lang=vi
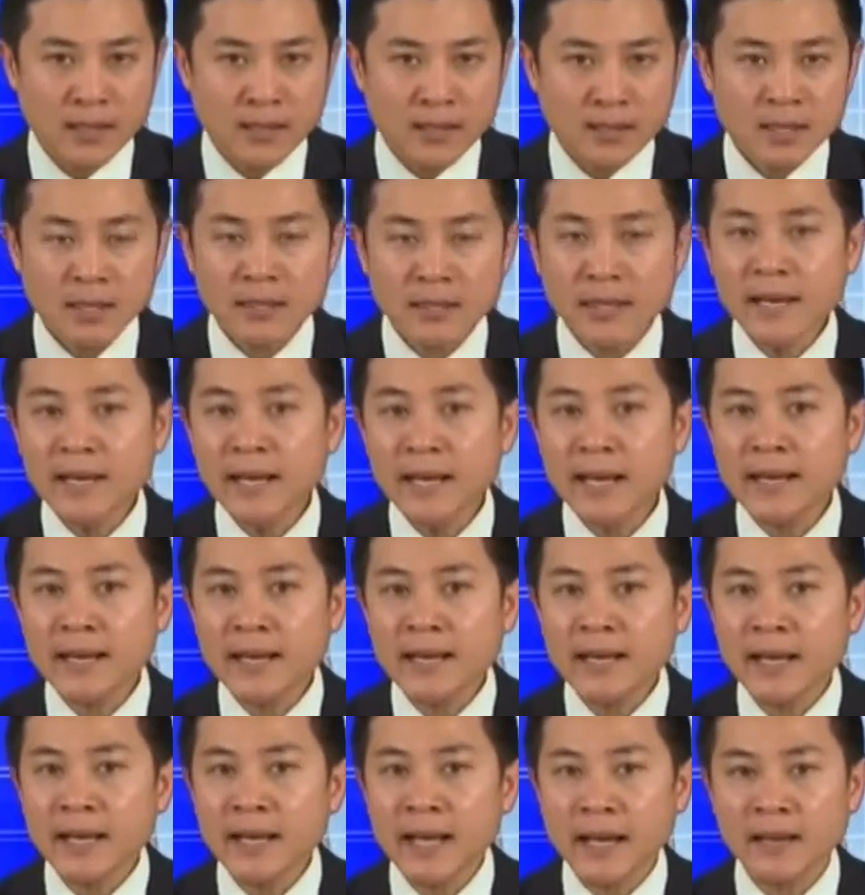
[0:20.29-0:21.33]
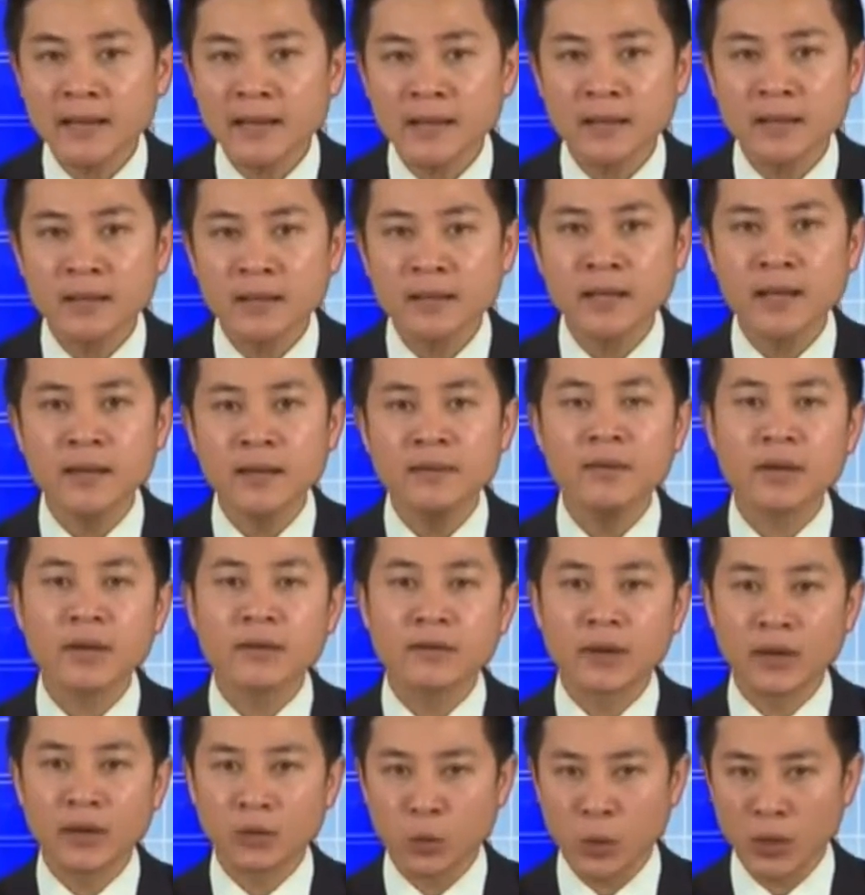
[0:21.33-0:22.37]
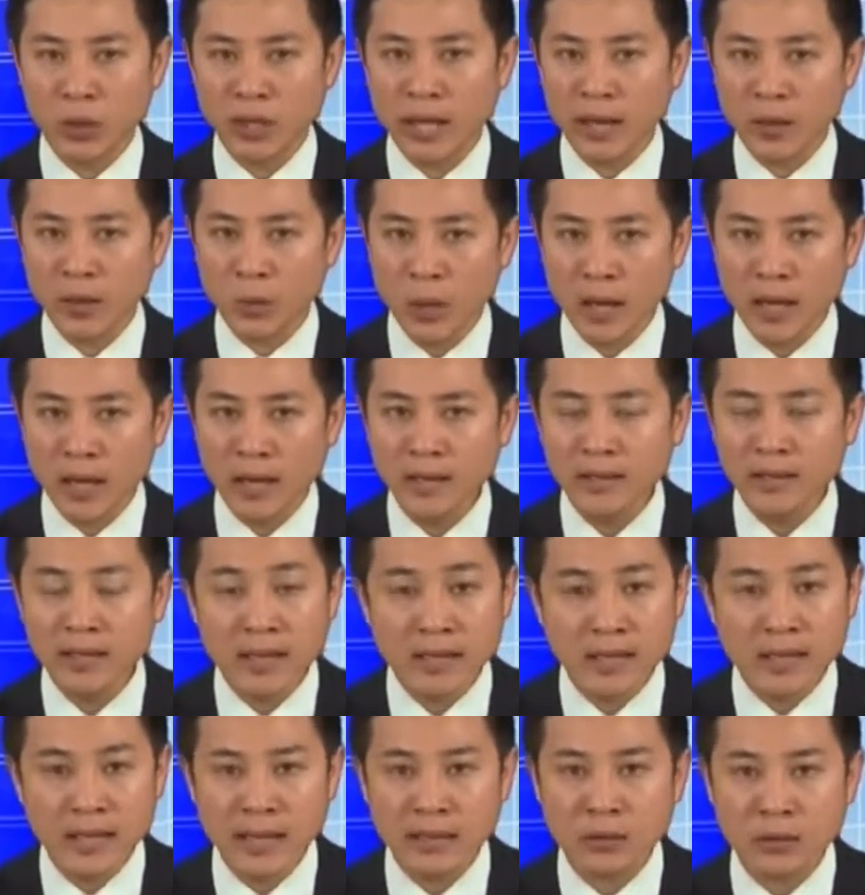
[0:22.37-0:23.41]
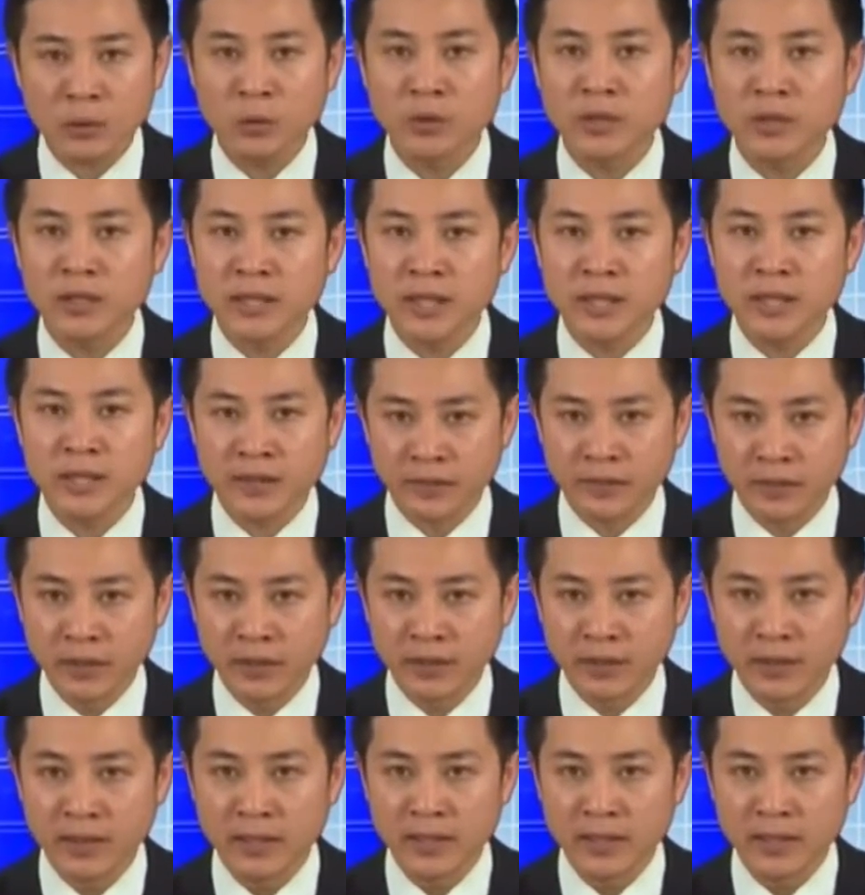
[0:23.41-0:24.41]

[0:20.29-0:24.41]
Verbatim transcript: Thực tế này đang gây ảnh hưởng đến việc vận chuyển hàng hóa đi lại của người dân địa phương.